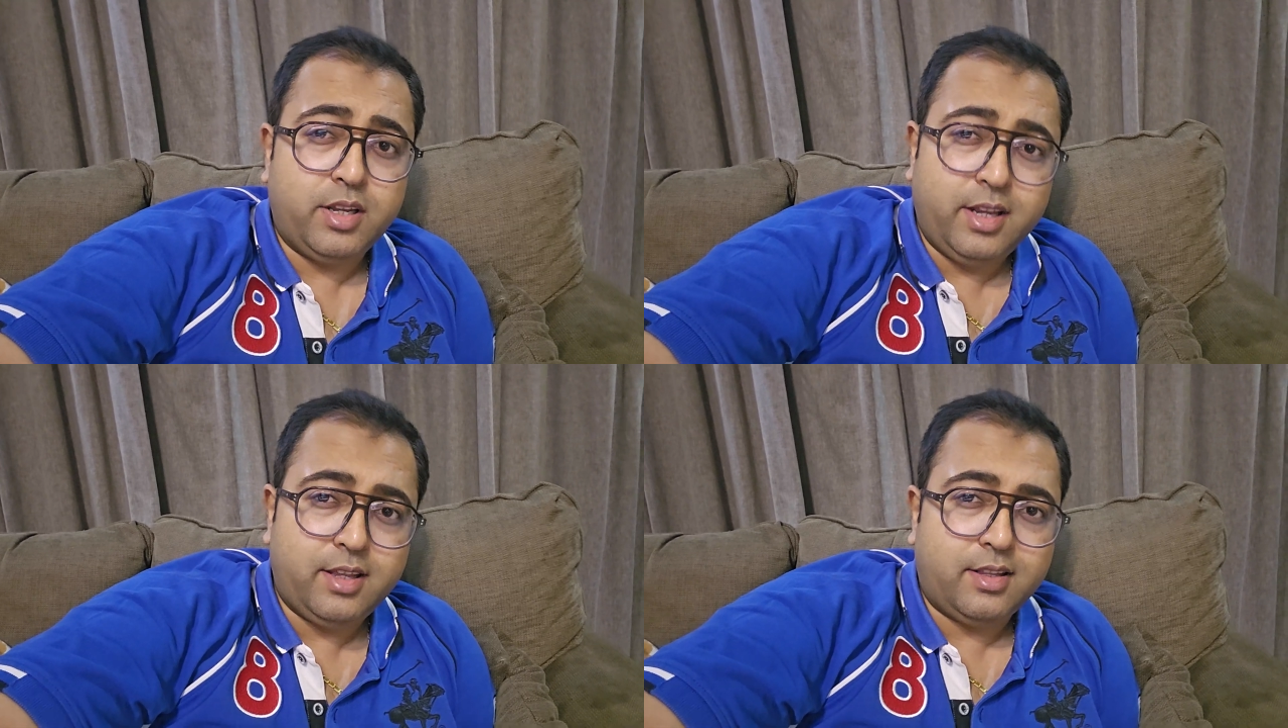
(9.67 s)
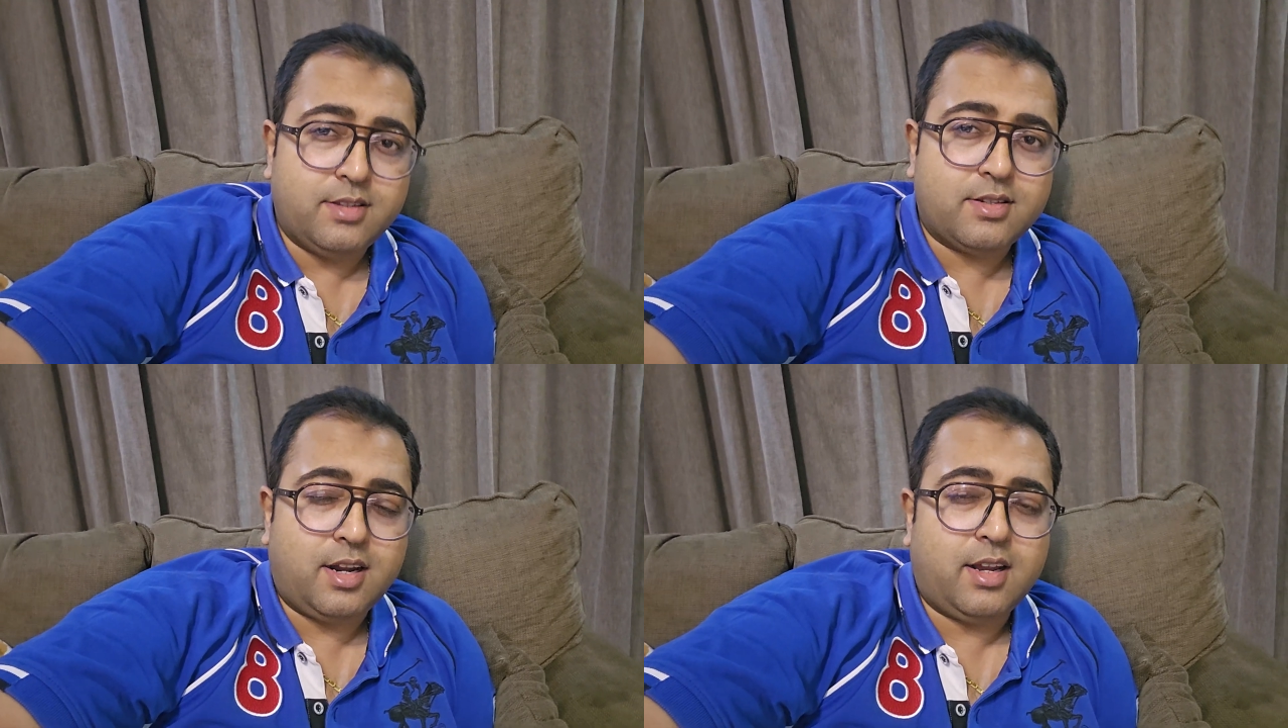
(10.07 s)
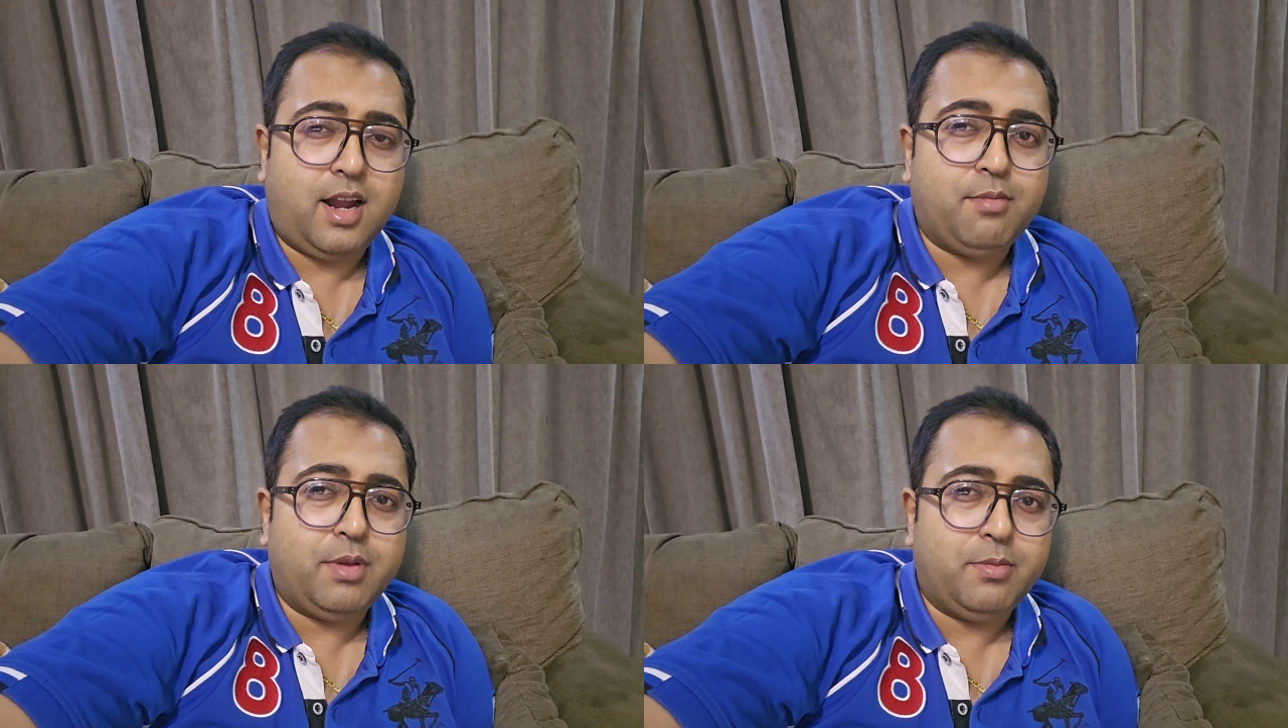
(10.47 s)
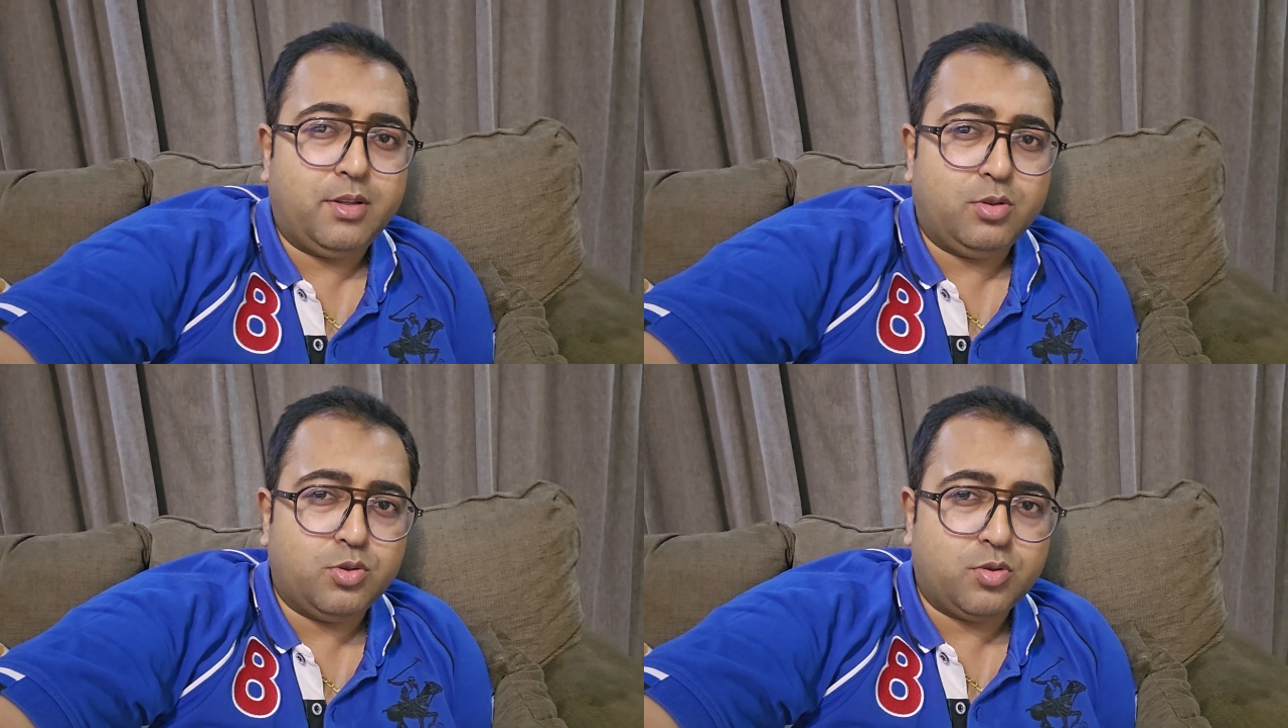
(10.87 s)
ही नहीं इंस्टाग्राम भी
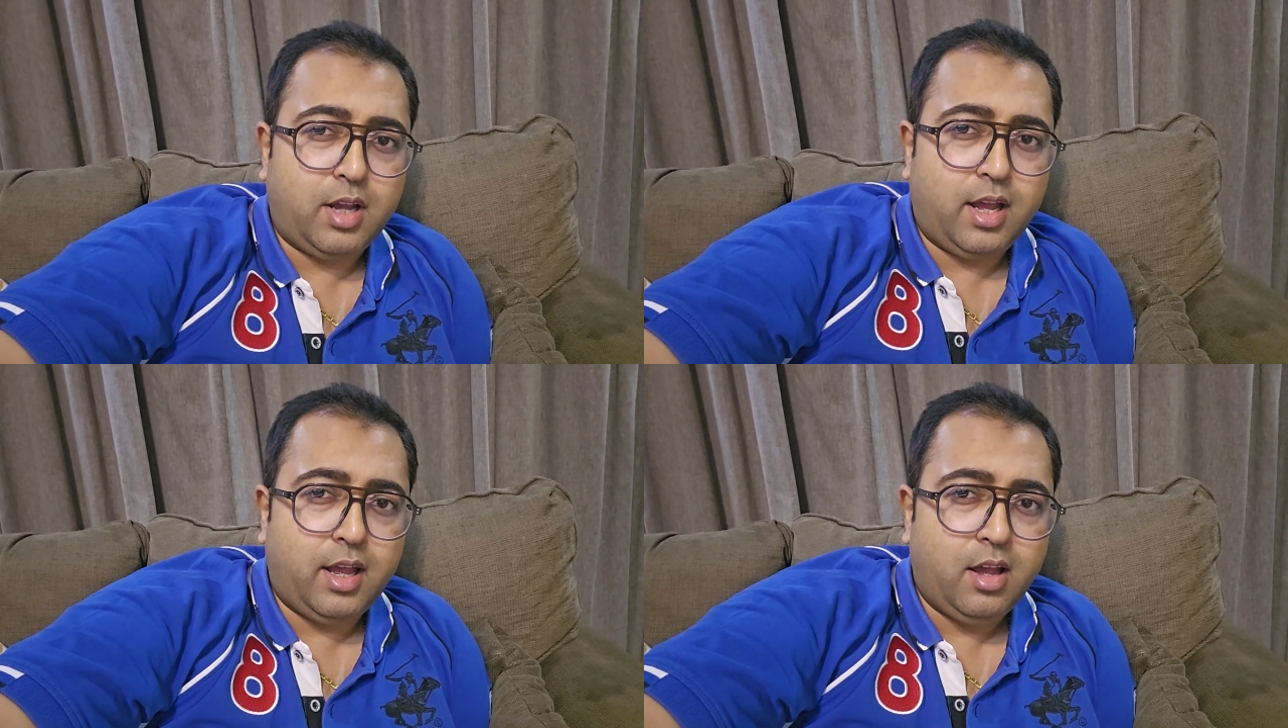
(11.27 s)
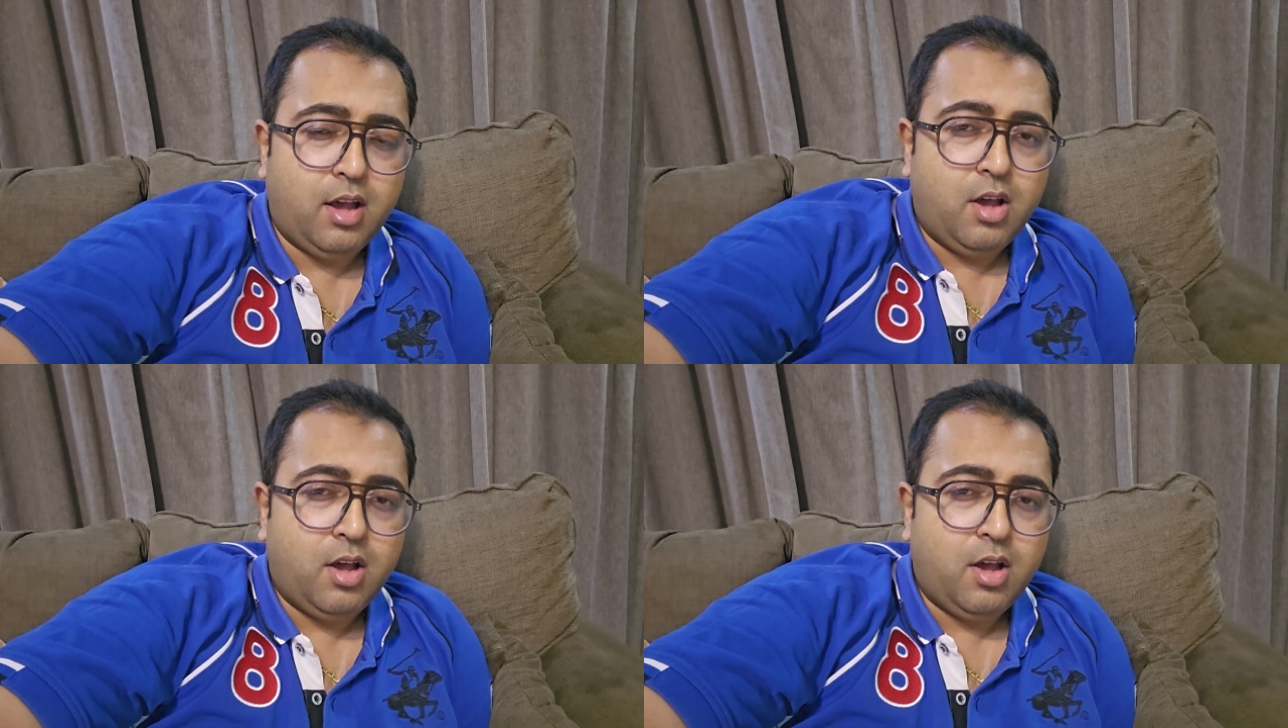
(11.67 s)
बंद हो चुका है